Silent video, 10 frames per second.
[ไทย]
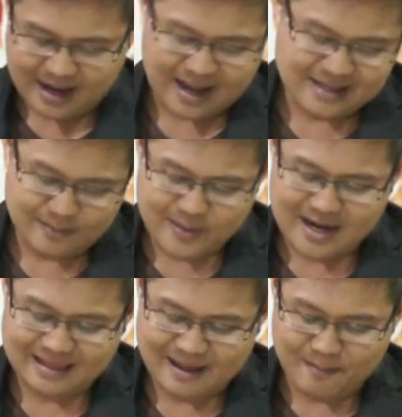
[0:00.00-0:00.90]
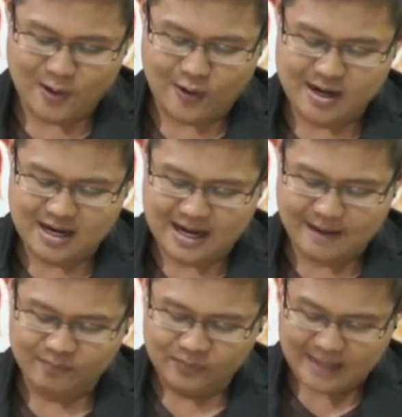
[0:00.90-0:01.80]
อาจจะไม่ได้เต็มร้อยนะค
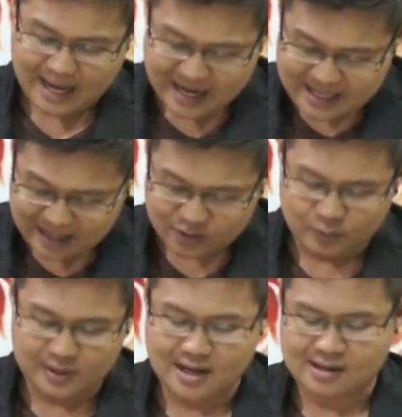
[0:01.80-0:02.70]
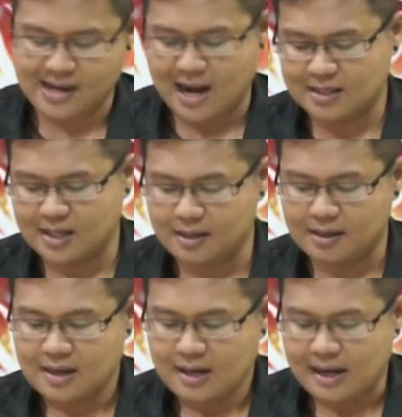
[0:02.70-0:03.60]
รับ แต่ก็ยังอยู่เรือนการเงิน
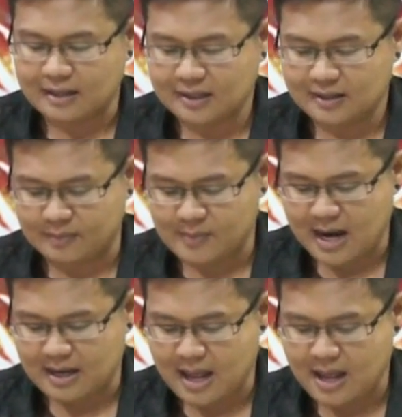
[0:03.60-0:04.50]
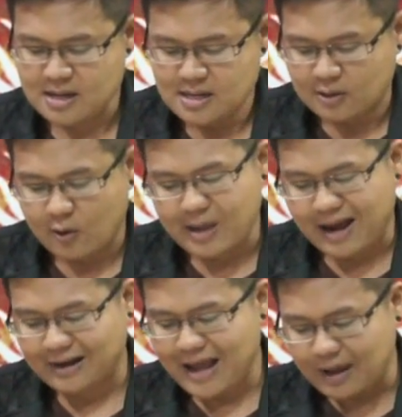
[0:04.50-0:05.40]
และที่สำคัญนะก็ยั
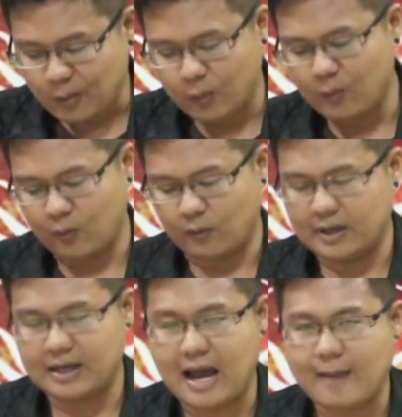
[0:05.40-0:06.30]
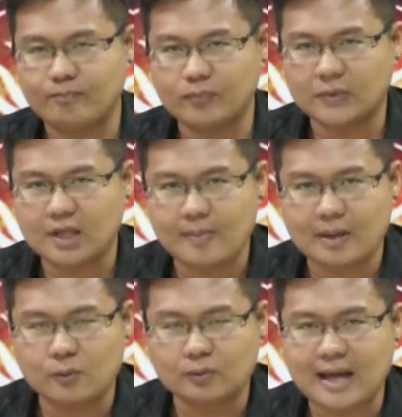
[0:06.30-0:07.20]
งได้คู่นะครับ ที่เป็
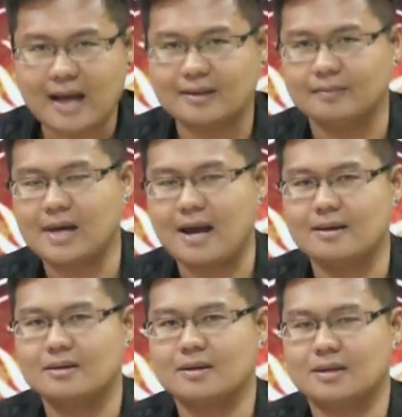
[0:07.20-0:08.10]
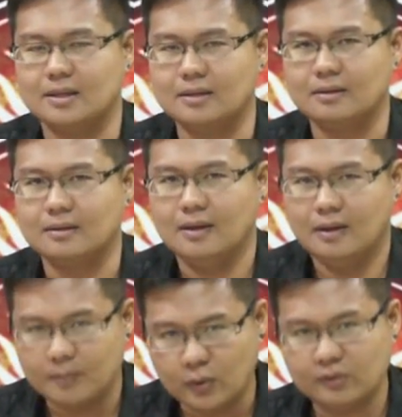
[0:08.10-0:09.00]
นคู่ท่าสำคัญนั่นคือ
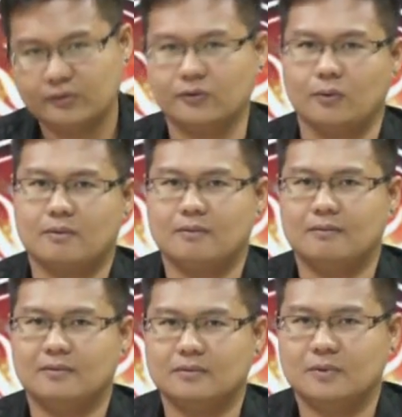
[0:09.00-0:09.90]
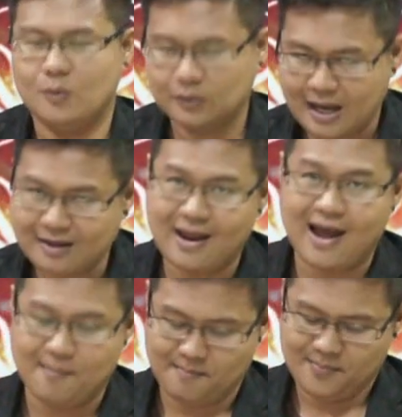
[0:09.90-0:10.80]
พุทธศุกร์คู่ทัดงา
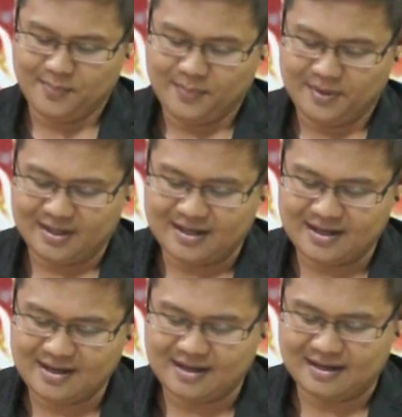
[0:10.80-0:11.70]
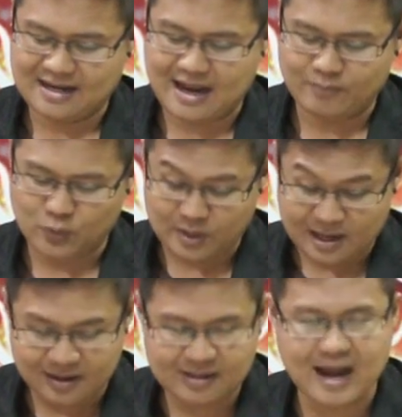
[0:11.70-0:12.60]
มเออนะครับอยู่ใน
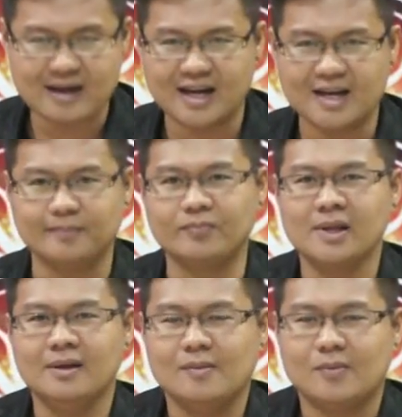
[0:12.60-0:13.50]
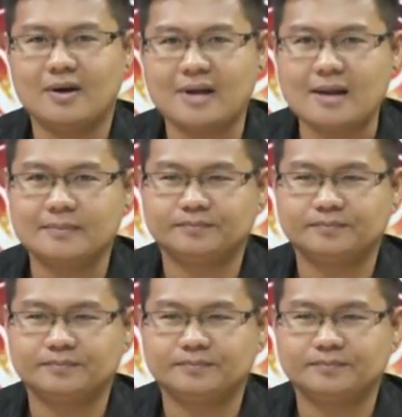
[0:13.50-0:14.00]
เรือนการเงิน เพราะนั้น